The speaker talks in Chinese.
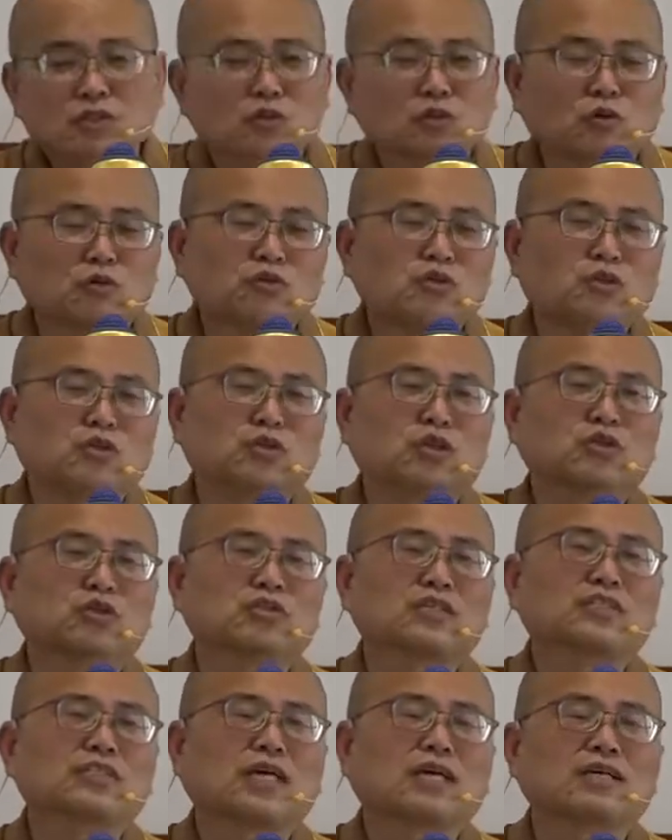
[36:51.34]
总重点
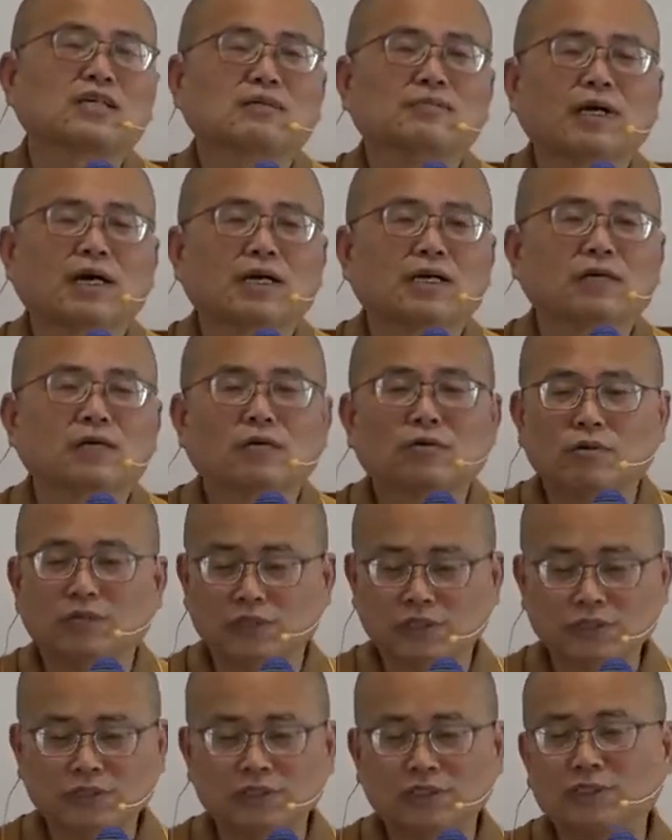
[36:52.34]
就是三个嘛，
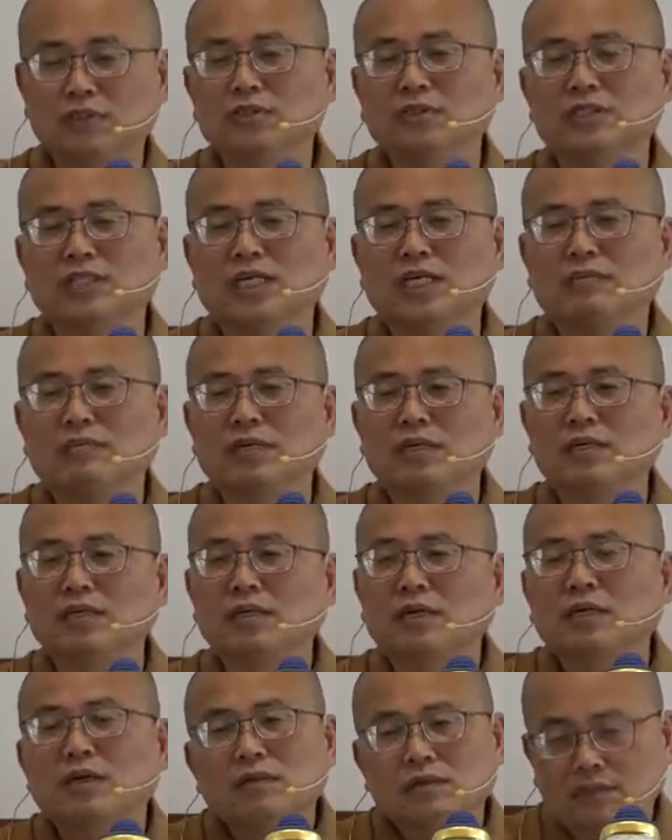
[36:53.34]
缘起就是这样嘛。
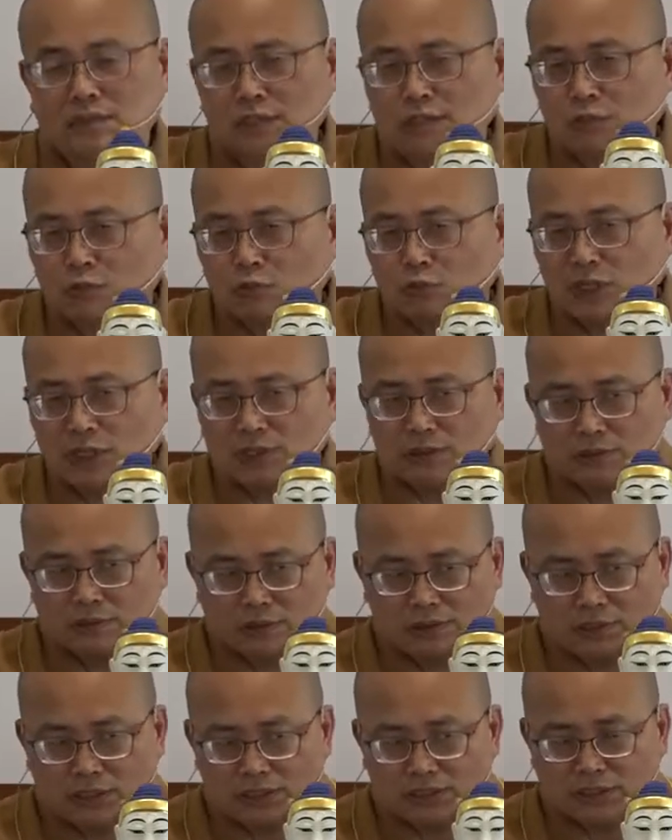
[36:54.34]
你要观
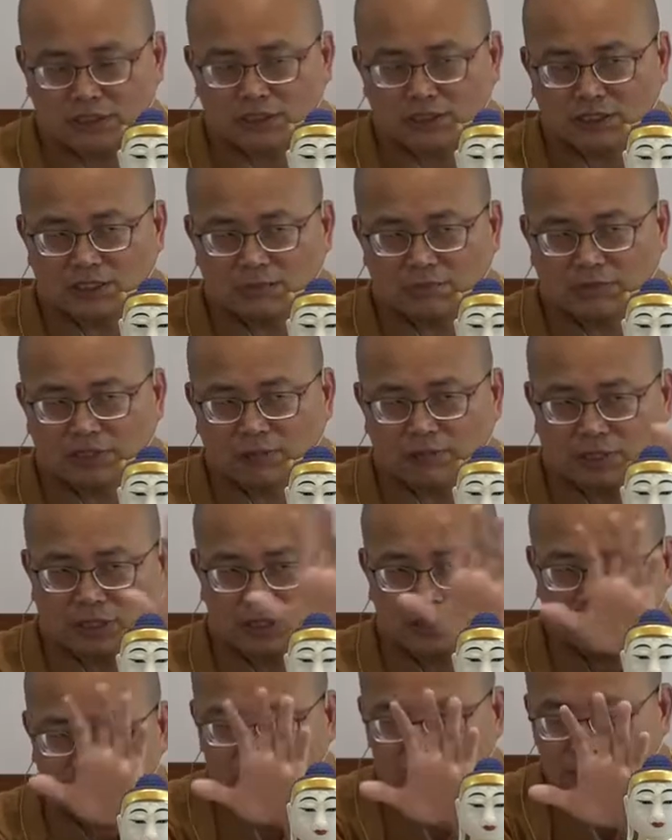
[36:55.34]
人情的变
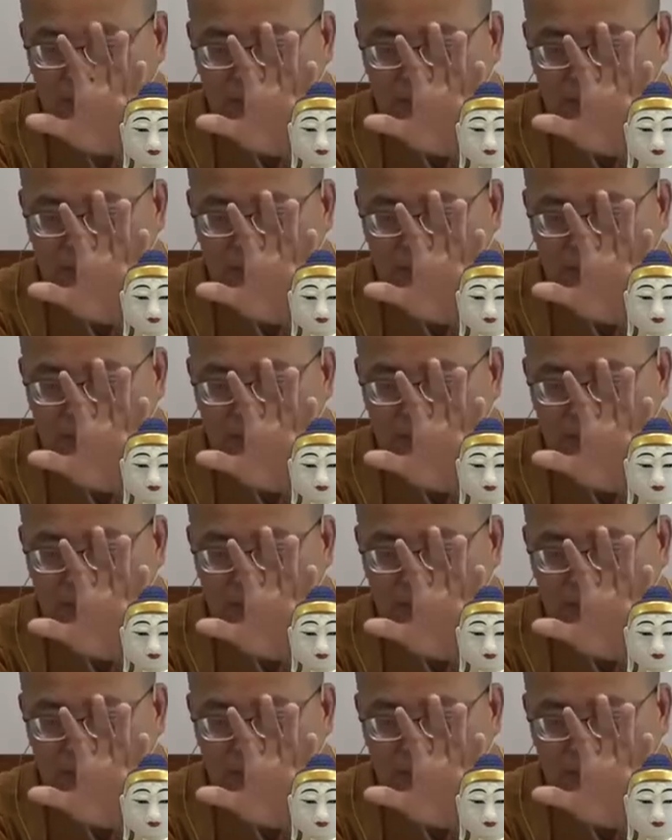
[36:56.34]
化、事